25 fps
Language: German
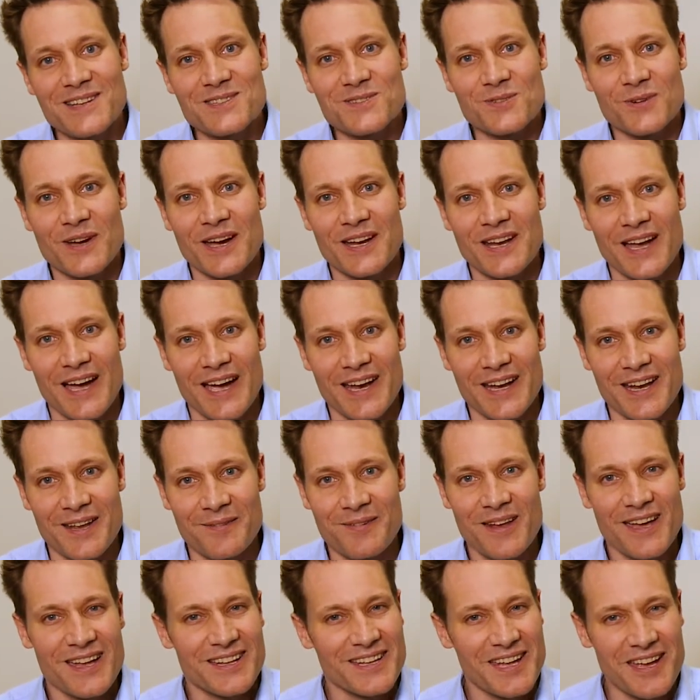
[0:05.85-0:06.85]
sogar in
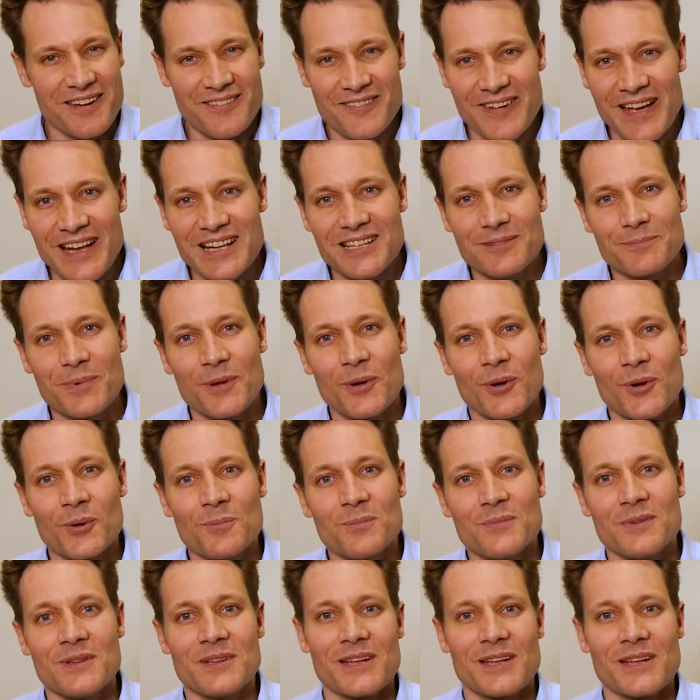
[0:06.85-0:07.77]
einem der weltberühmten